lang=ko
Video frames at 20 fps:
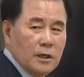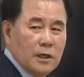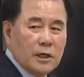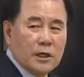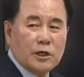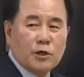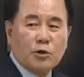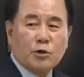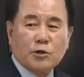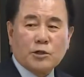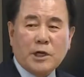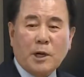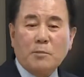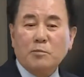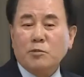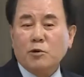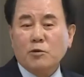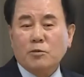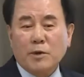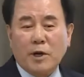그리고
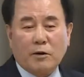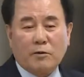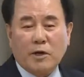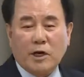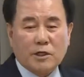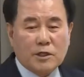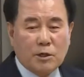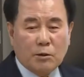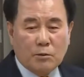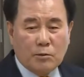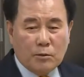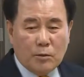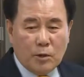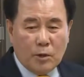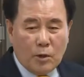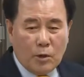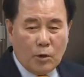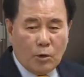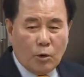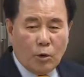삼풍백 과정
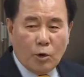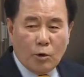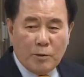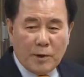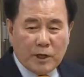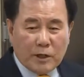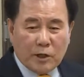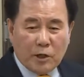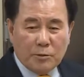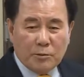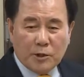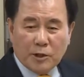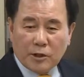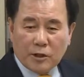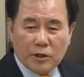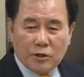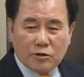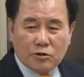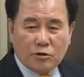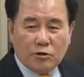500여
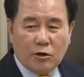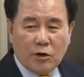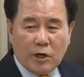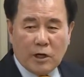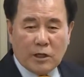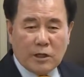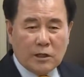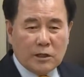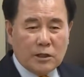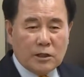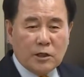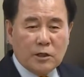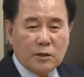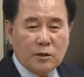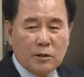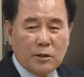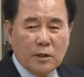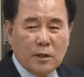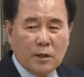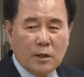명이 죽어가는
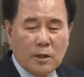이런